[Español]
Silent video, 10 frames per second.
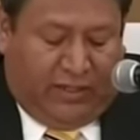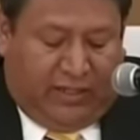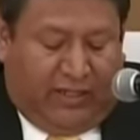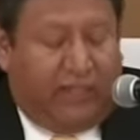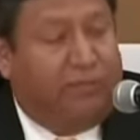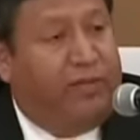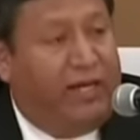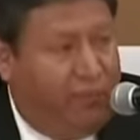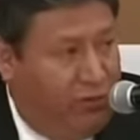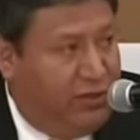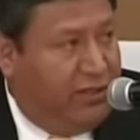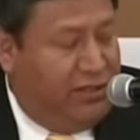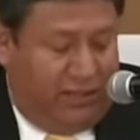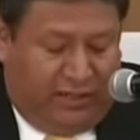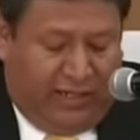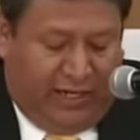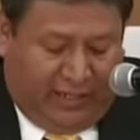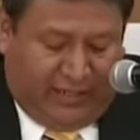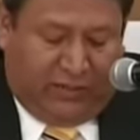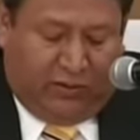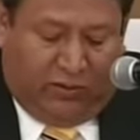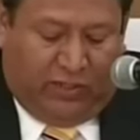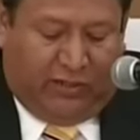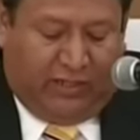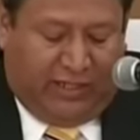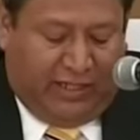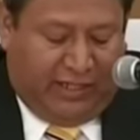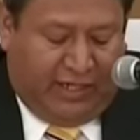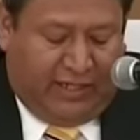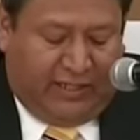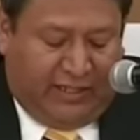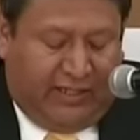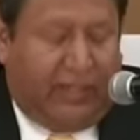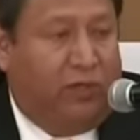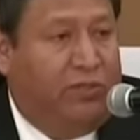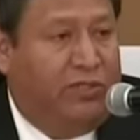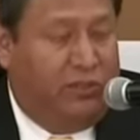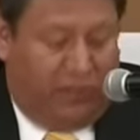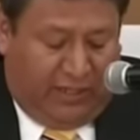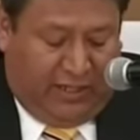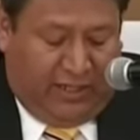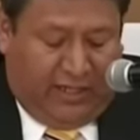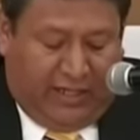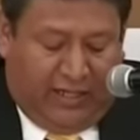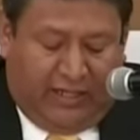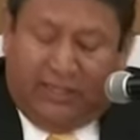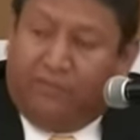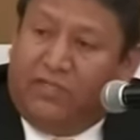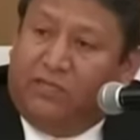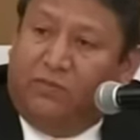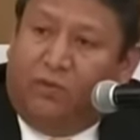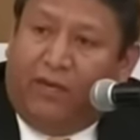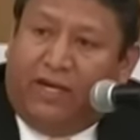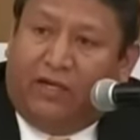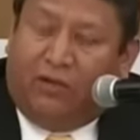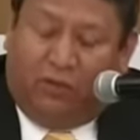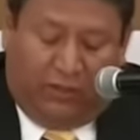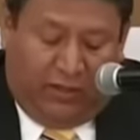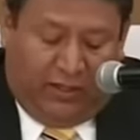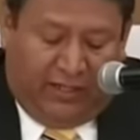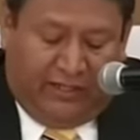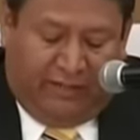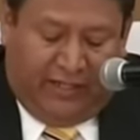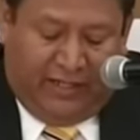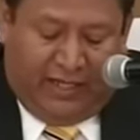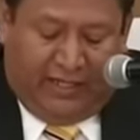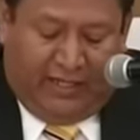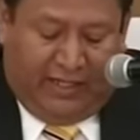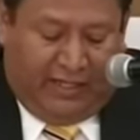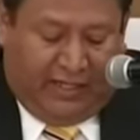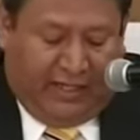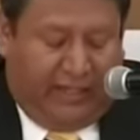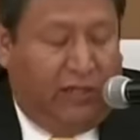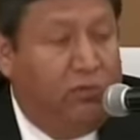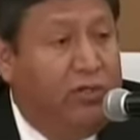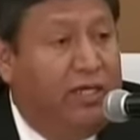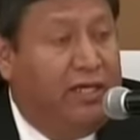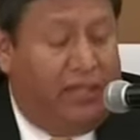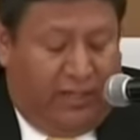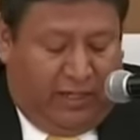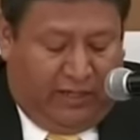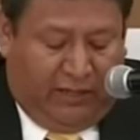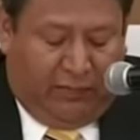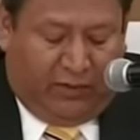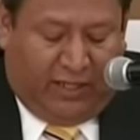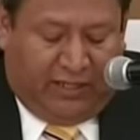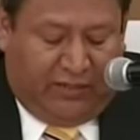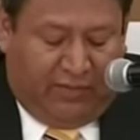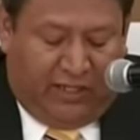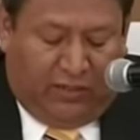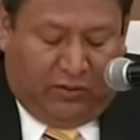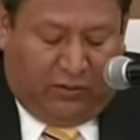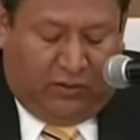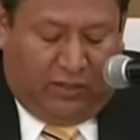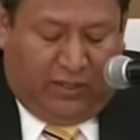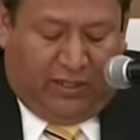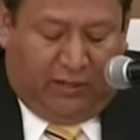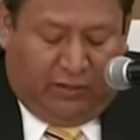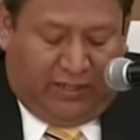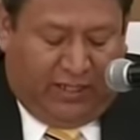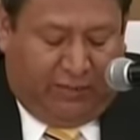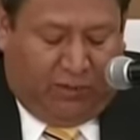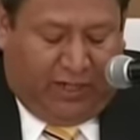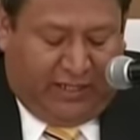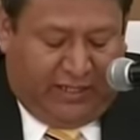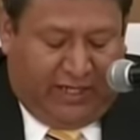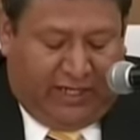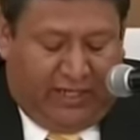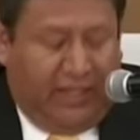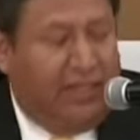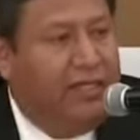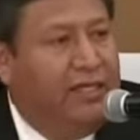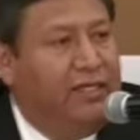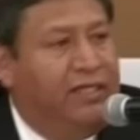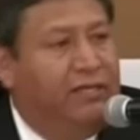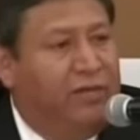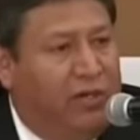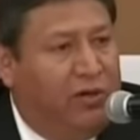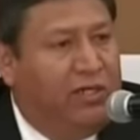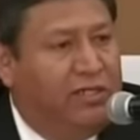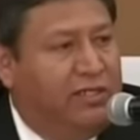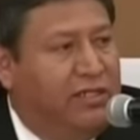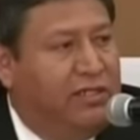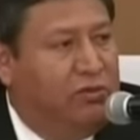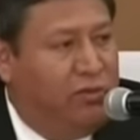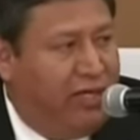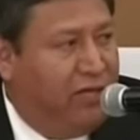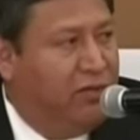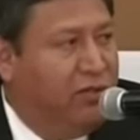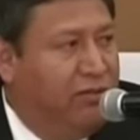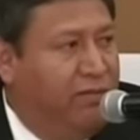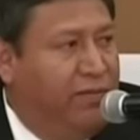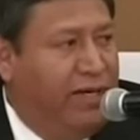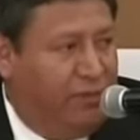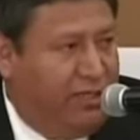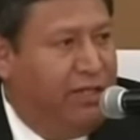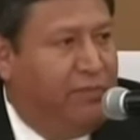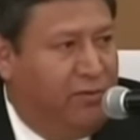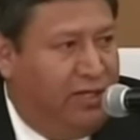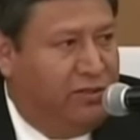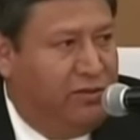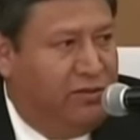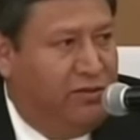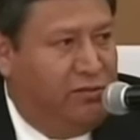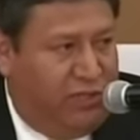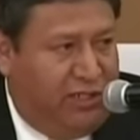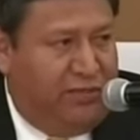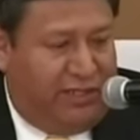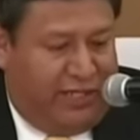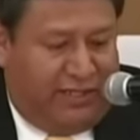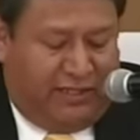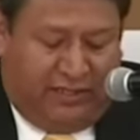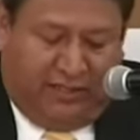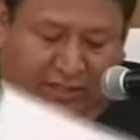Esperamos del resto de los integrantes de esta comisión ese mismo marco de civilidad que redunde en el fortalecimiento de nuestra democracia y en mejores resultados para nuestra población. Muchísimas gracias.